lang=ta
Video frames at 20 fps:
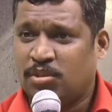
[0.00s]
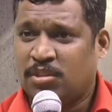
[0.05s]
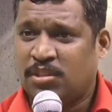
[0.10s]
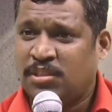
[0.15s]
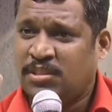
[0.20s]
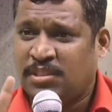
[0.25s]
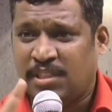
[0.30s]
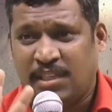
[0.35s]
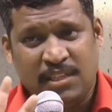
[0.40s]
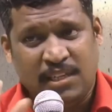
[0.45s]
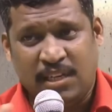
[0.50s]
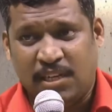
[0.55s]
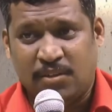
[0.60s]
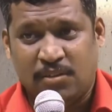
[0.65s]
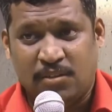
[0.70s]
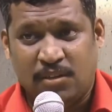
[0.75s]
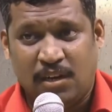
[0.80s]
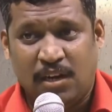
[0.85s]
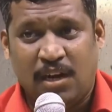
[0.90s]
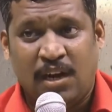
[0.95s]
மூட்டு
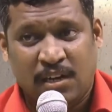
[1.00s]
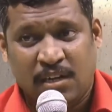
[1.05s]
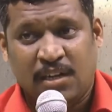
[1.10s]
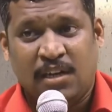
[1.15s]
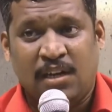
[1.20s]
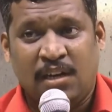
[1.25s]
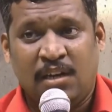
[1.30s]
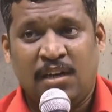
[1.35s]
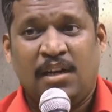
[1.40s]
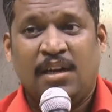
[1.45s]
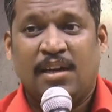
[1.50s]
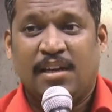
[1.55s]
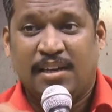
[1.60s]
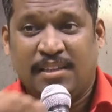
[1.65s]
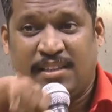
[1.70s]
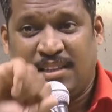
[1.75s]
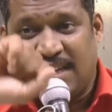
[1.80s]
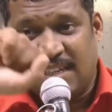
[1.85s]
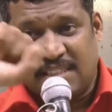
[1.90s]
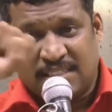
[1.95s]
சரியாயிரும் ஆனால்
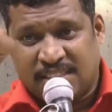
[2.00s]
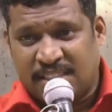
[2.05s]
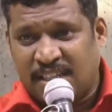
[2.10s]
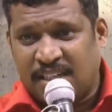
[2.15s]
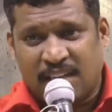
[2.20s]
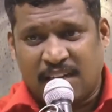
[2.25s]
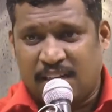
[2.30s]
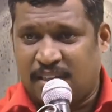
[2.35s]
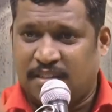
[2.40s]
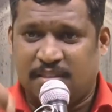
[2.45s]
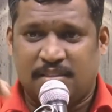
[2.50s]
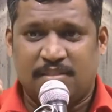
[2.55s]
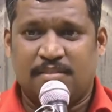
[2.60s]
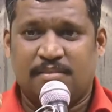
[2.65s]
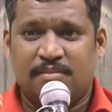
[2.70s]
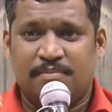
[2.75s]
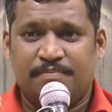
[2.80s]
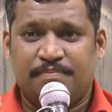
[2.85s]
இது எக்ஸ்டர்னல்